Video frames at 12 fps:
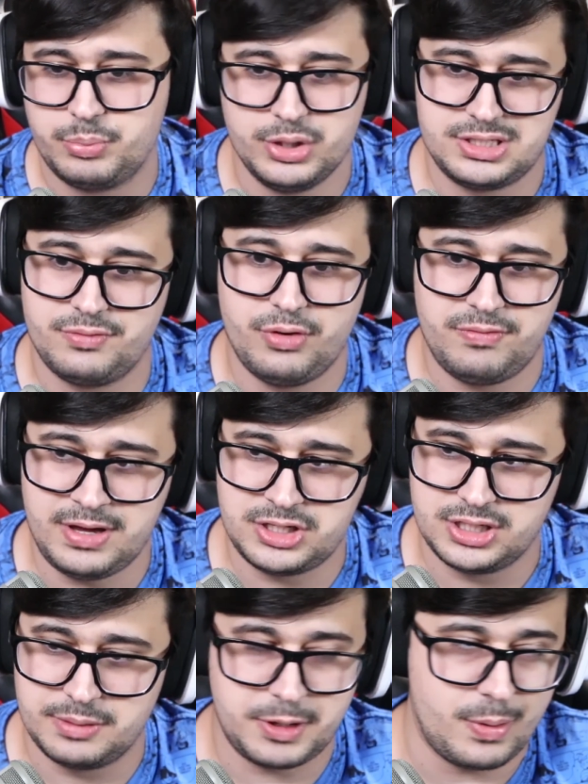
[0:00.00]
Por isso que foi
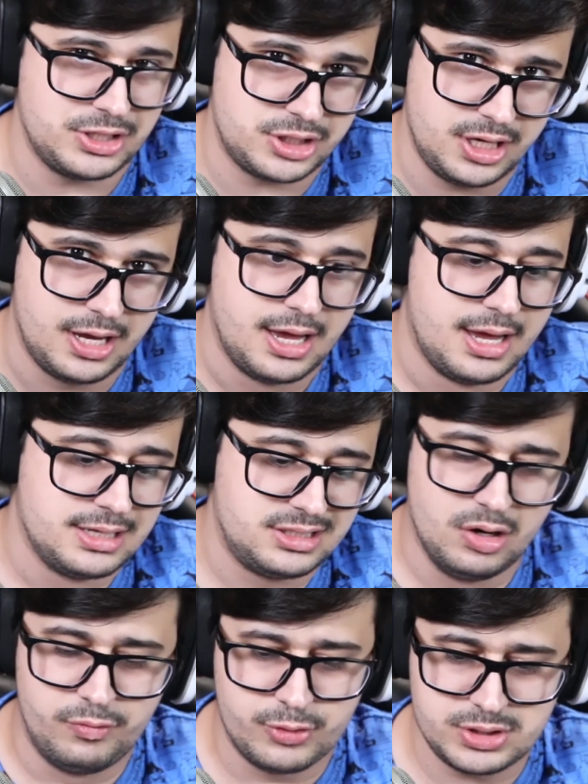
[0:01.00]
vendido. Porque eu acho que
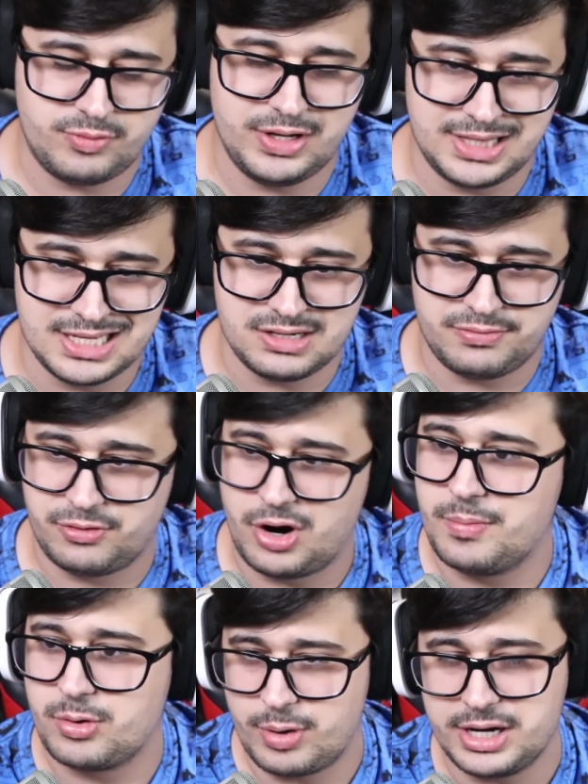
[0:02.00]
se não fosse feito dessa
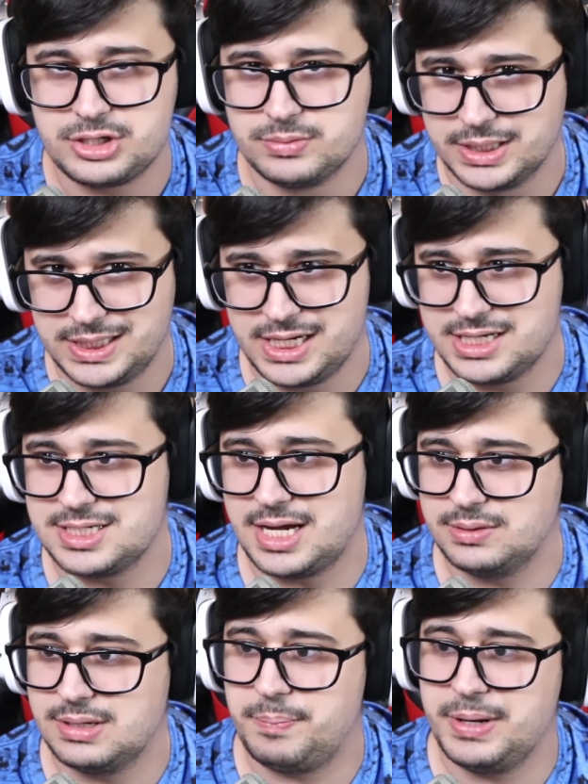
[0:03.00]
forma, o Crash nunca teria
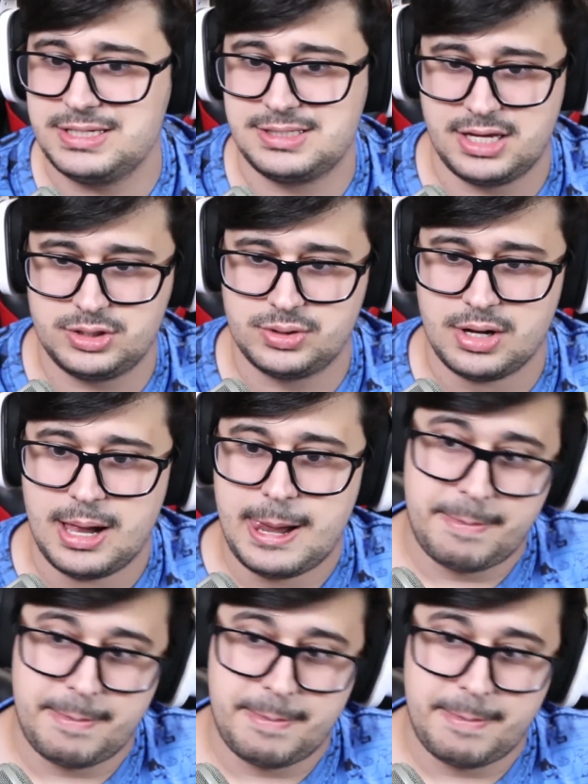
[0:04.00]
saído da PlayStation.